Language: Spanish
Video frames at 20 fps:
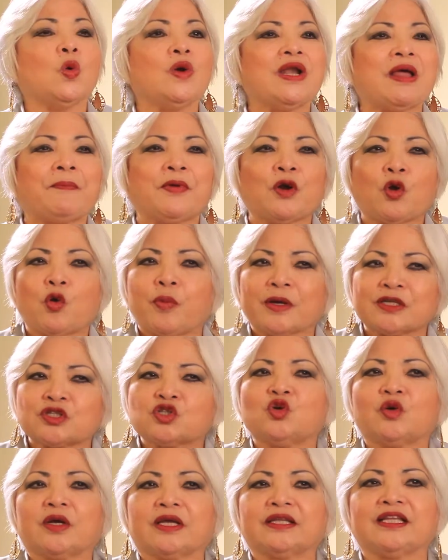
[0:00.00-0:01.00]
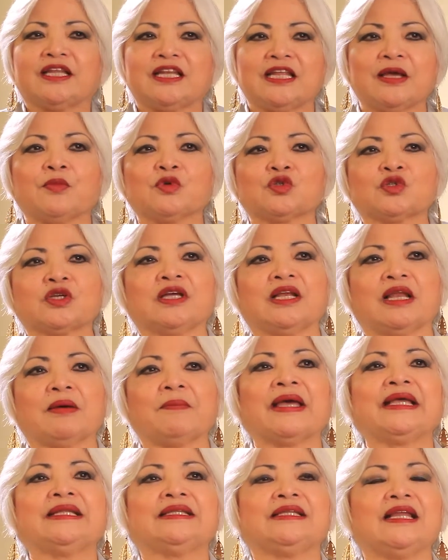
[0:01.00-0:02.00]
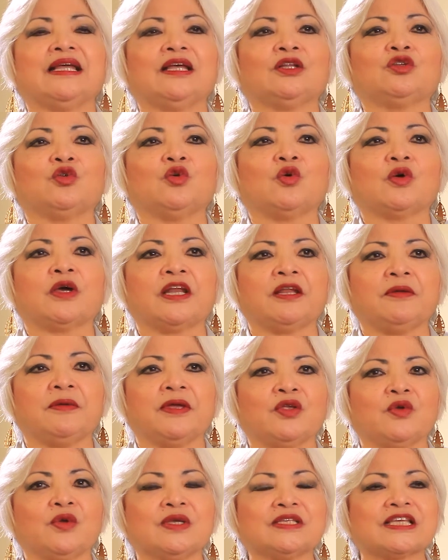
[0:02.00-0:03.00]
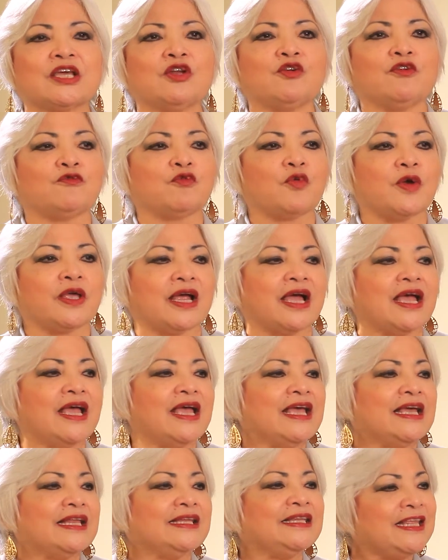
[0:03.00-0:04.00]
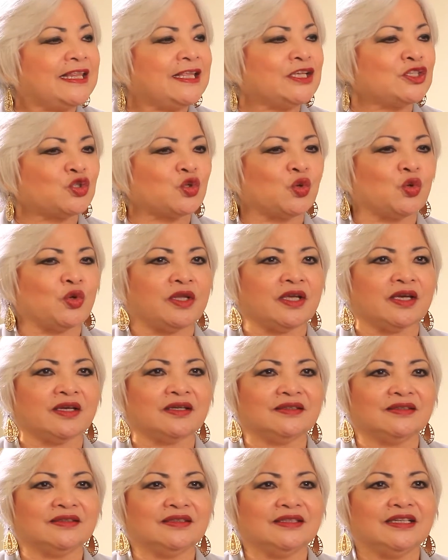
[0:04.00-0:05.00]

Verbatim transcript: Una preocupación que teníamos en la maestría en estudios caribeños es que no fuera ni de historia,